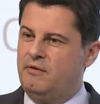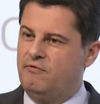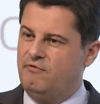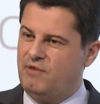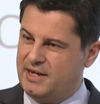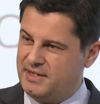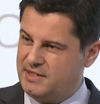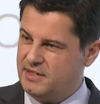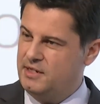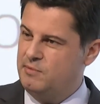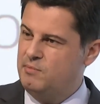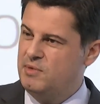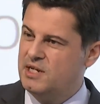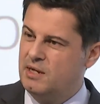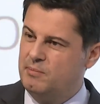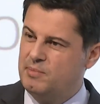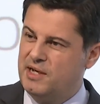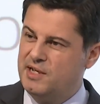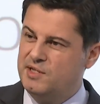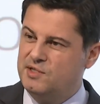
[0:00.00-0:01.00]
weiterhin mit
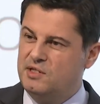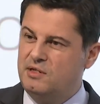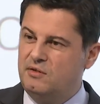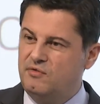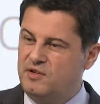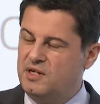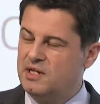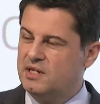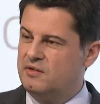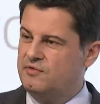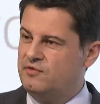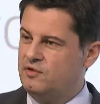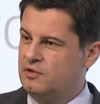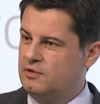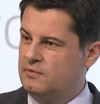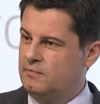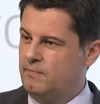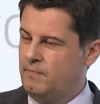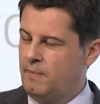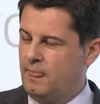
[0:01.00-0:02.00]
dabei sind, vier
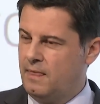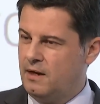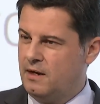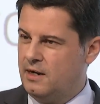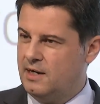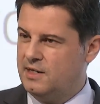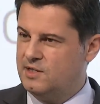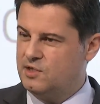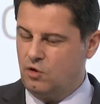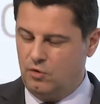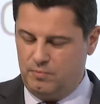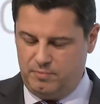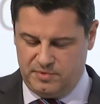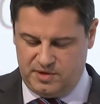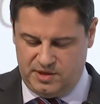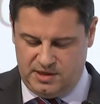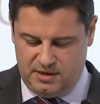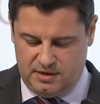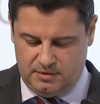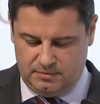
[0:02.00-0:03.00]
davon als
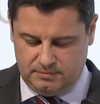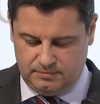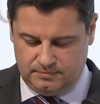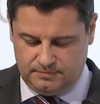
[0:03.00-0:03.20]
Gruppensieger.